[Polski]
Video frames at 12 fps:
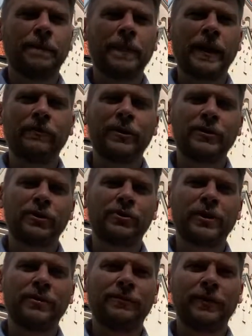nawet
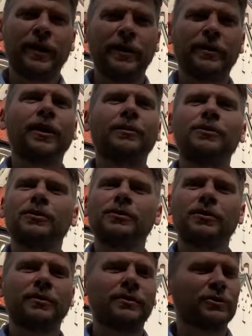jeżeli wydaje nam się,
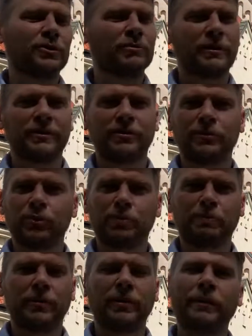że te skrzydła są już
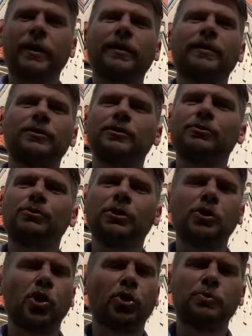połamane, że już się
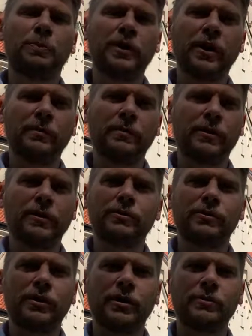nie odbijemy od
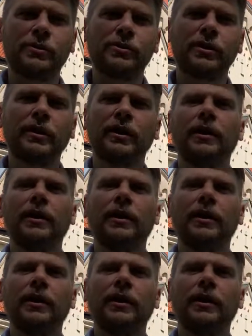ziemi, że e,